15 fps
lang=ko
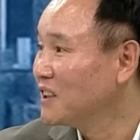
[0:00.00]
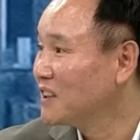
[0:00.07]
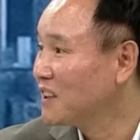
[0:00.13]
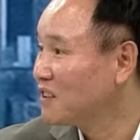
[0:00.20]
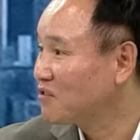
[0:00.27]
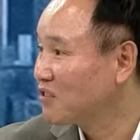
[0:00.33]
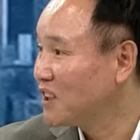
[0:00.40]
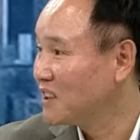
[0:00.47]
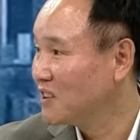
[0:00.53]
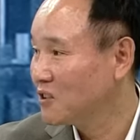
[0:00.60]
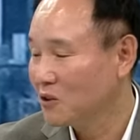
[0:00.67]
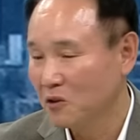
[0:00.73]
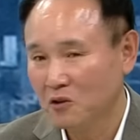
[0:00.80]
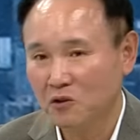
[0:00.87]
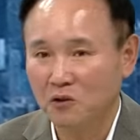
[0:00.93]
얘기할 수가 어,
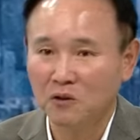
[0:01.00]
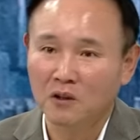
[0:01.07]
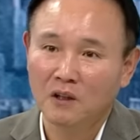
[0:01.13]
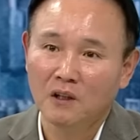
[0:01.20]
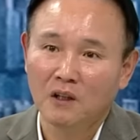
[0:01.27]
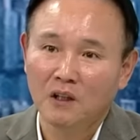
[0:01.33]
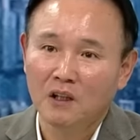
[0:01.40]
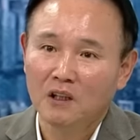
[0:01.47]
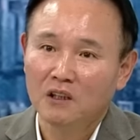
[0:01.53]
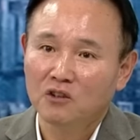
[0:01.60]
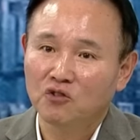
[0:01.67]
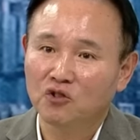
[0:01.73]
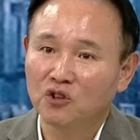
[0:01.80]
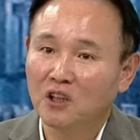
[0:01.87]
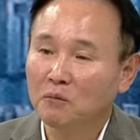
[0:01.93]
있는 거죠.
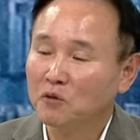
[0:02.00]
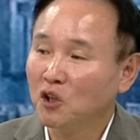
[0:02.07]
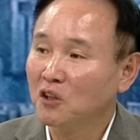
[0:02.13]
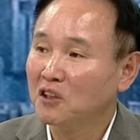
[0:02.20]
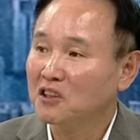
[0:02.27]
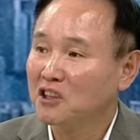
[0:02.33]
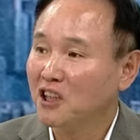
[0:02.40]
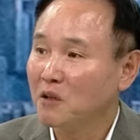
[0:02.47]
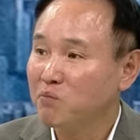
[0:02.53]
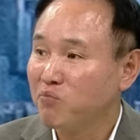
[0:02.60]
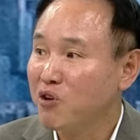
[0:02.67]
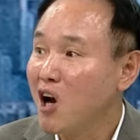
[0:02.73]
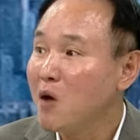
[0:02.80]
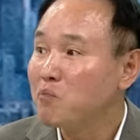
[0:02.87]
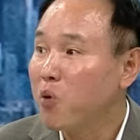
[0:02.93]
GM 전기차의
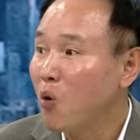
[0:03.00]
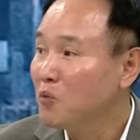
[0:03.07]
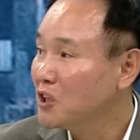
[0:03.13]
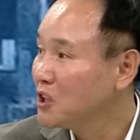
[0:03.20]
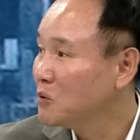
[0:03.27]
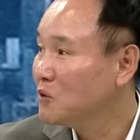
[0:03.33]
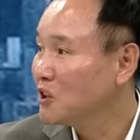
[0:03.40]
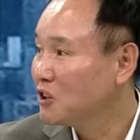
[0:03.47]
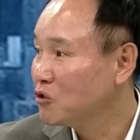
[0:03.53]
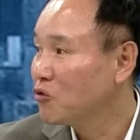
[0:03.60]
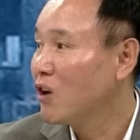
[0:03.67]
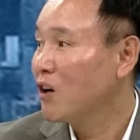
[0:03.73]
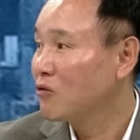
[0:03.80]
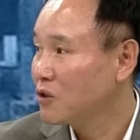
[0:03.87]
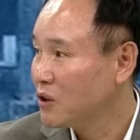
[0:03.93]
플랫폼
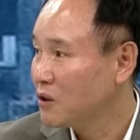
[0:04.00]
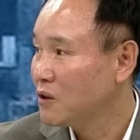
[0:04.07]
이름이기도 하고요.